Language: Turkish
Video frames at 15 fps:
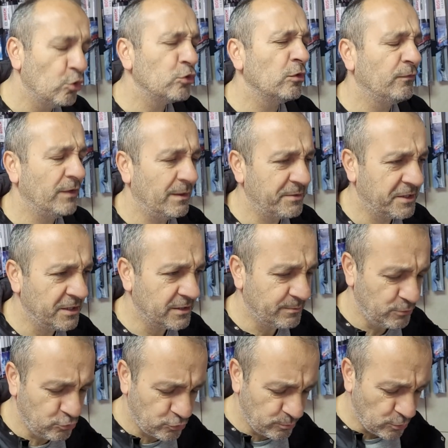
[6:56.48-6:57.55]
yok yok fabrikalık
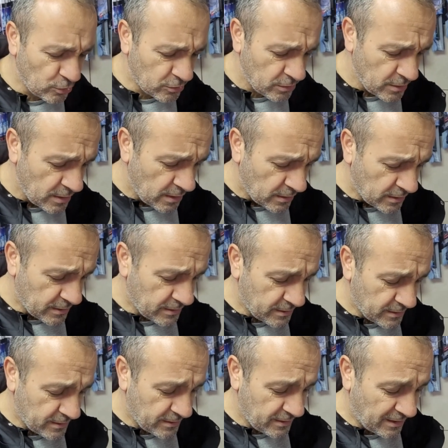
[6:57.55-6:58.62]
bir durum yok. Hmm,
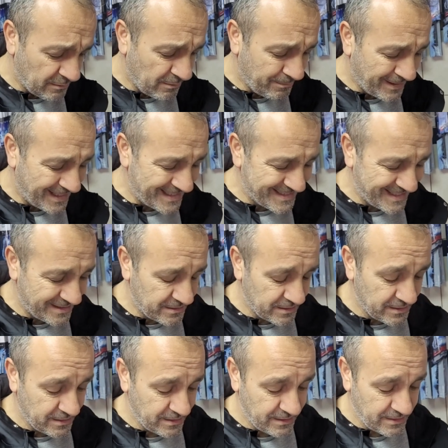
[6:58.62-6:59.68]
ee, ama bazen e,